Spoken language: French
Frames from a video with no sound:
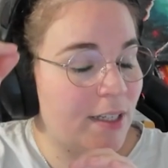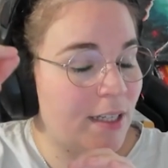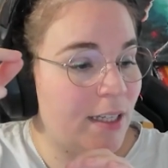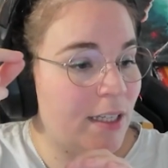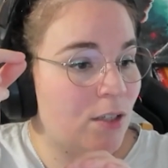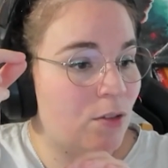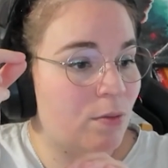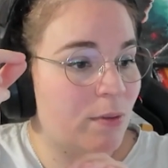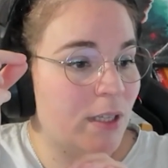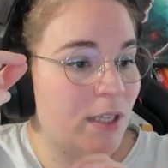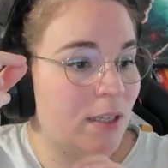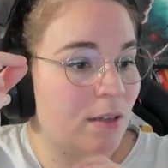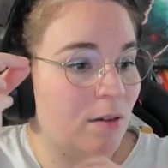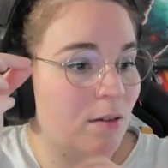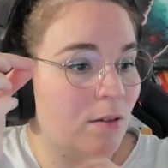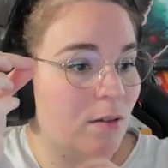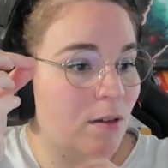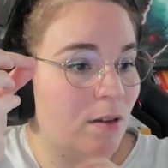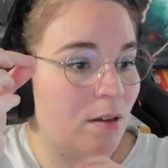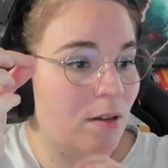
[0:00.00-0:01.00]
l'aiguille
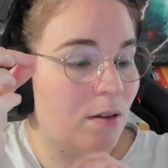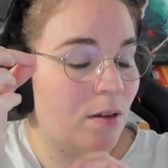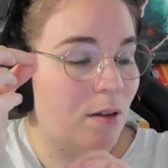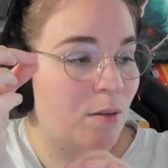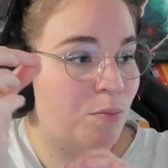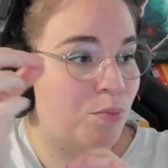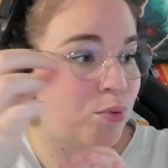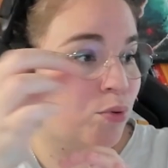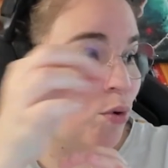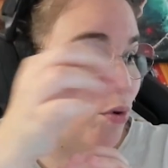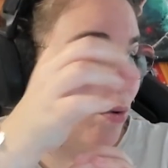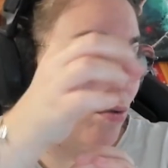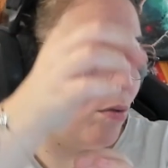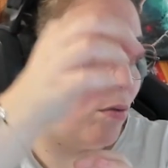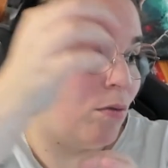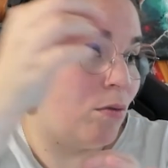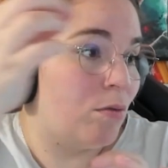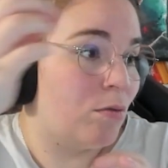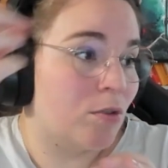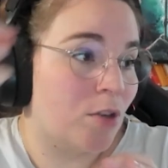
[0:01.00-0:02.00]
pour
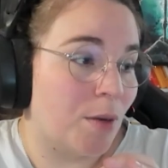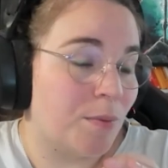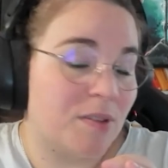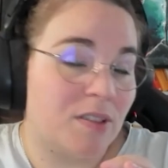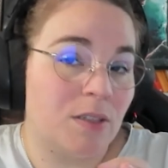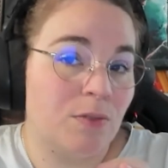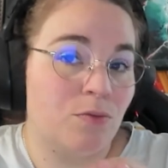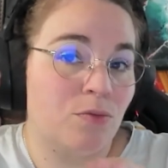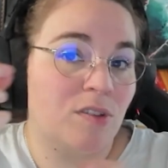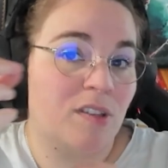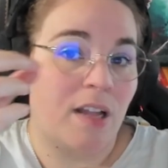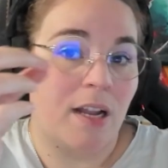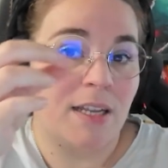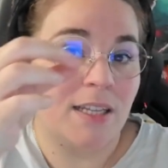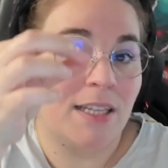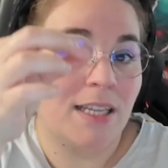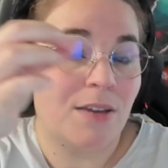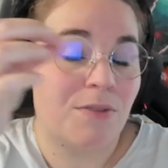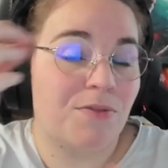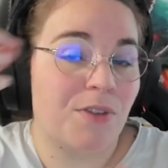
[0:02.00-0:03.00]
comme si vous
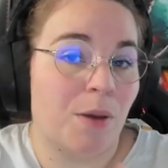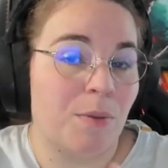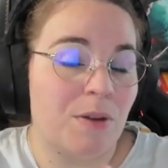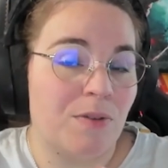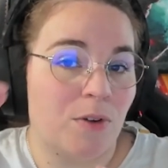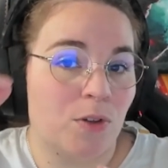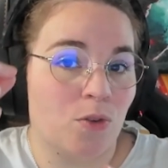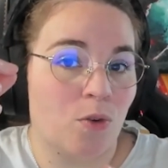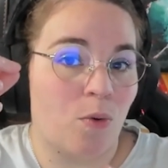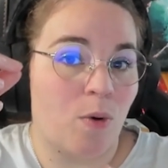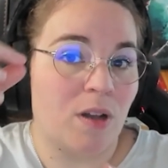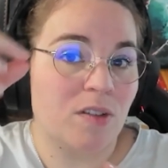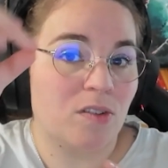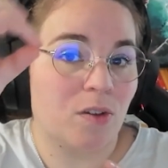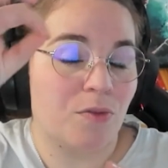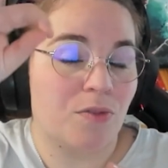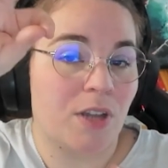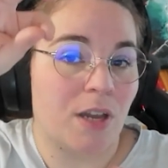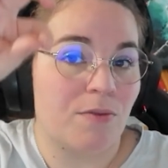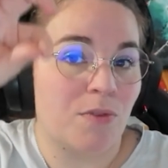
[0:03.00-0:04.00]
alliez fermer votre croix,
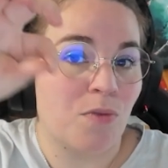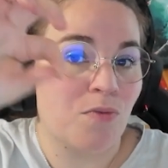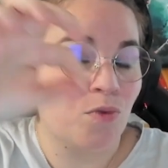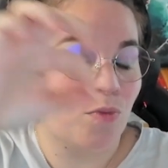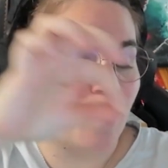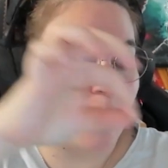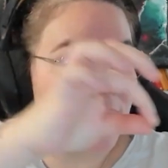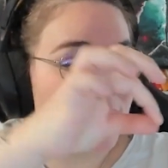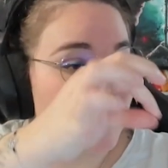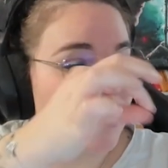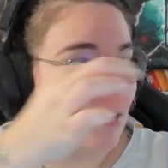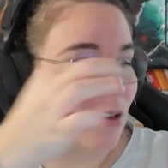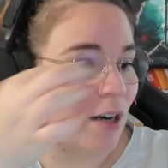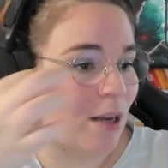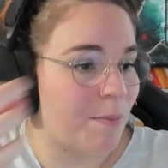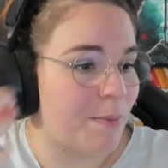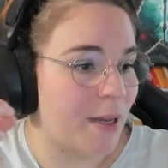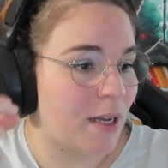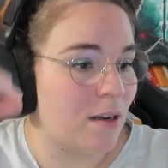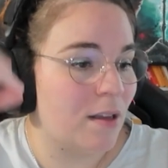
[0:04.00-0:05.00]
sauf qu'avant vous passez dans la
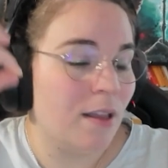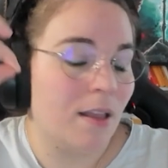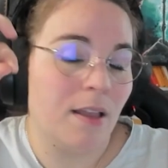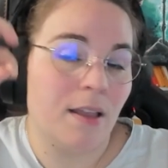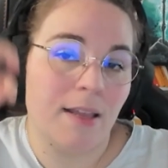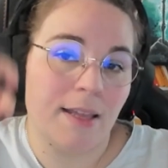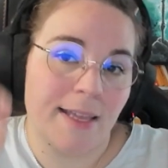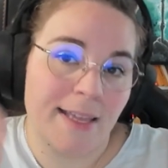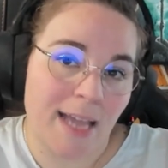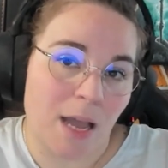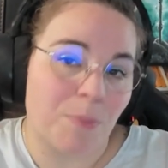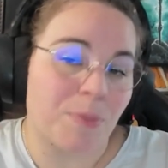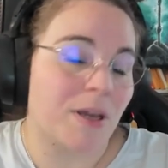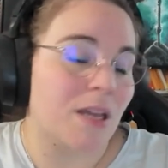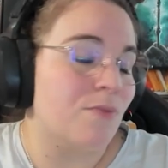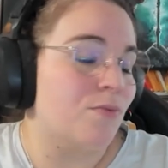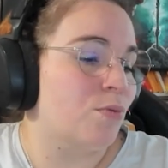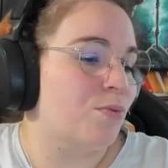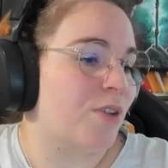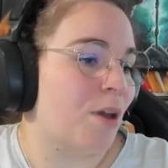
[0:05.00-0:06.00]
perle et après
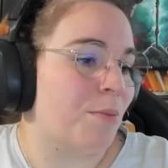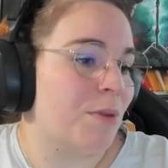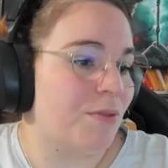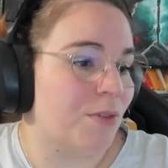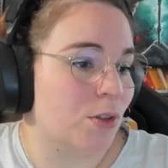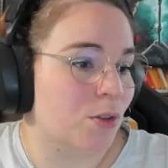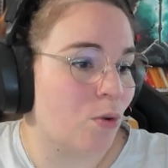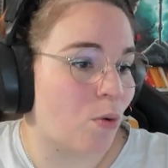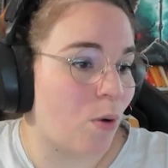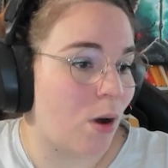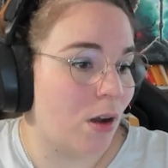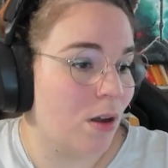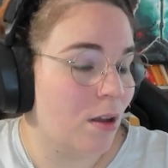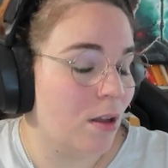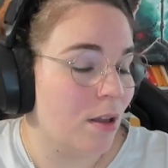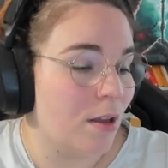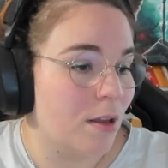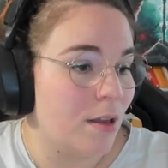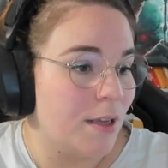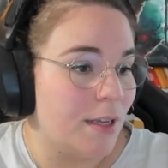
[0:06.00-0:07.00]
vous fermez votre croix
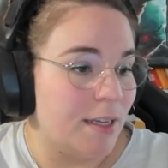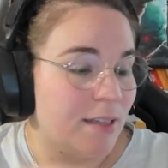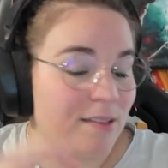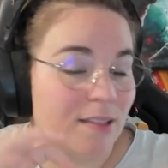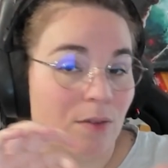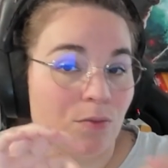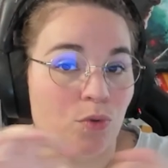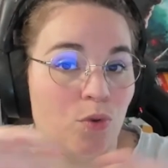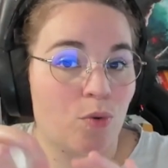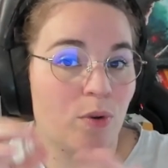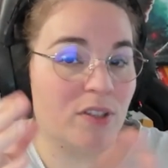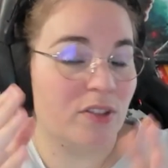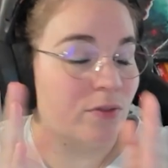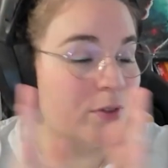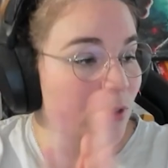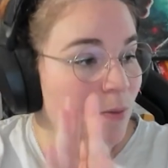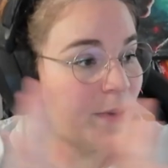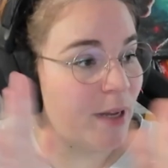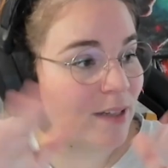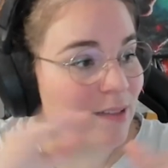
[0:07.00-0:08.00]
et ça vous coince
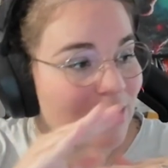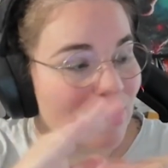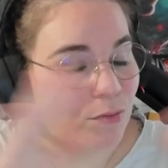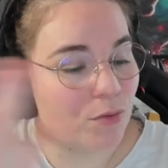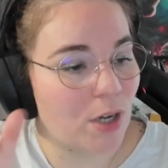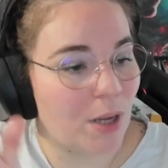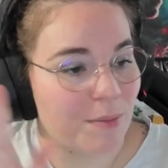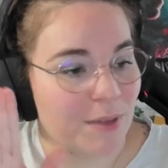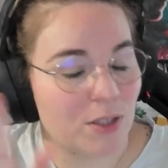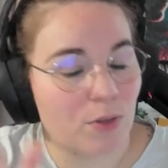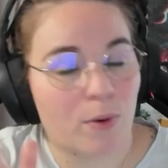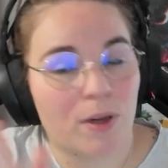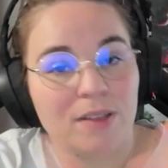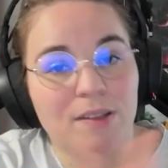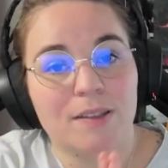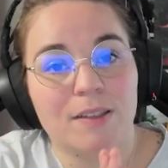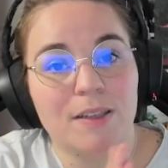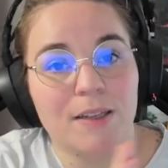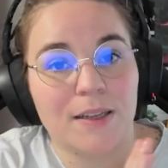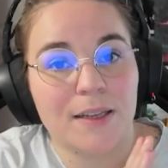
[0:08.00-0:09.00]
votre perle, ça vous la met
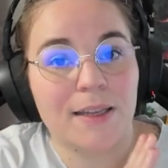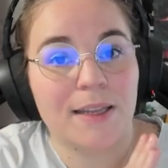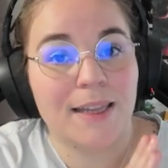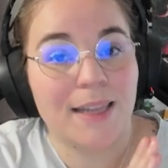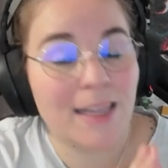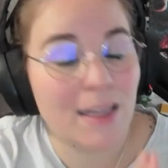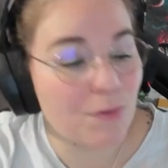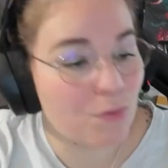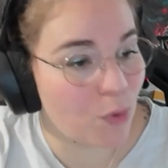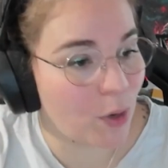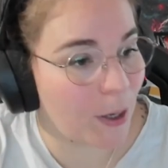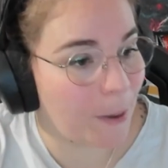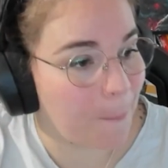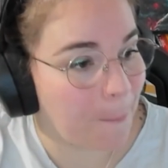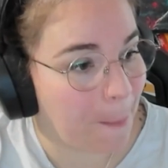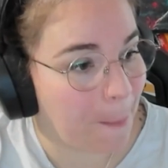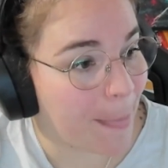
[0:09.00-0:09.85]
droite et voilà.